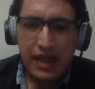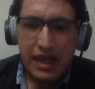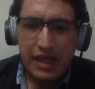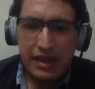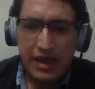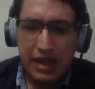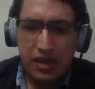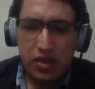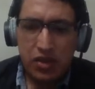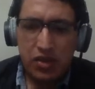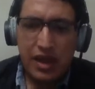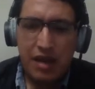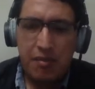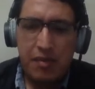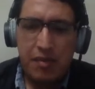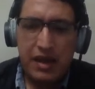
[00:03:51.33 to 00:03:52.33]
tanto
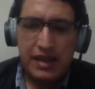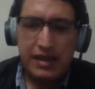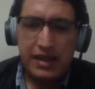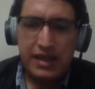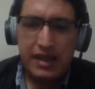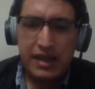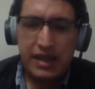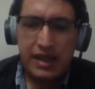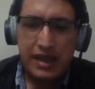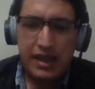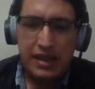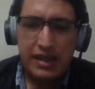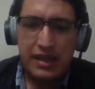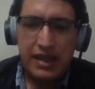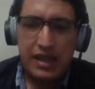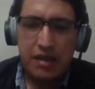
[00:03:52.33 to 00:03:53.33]
en la parte de
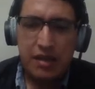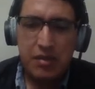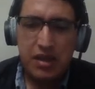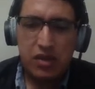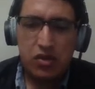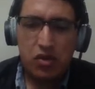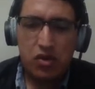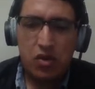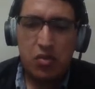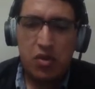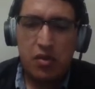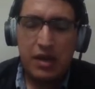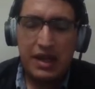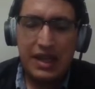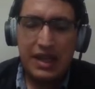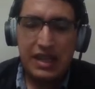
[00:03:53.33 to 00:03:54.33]
entrenamiento como
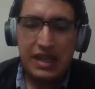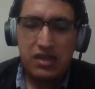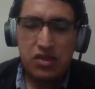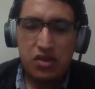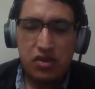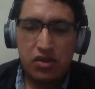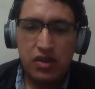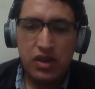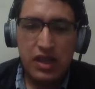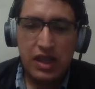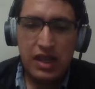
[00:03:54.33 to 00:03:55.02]
validación,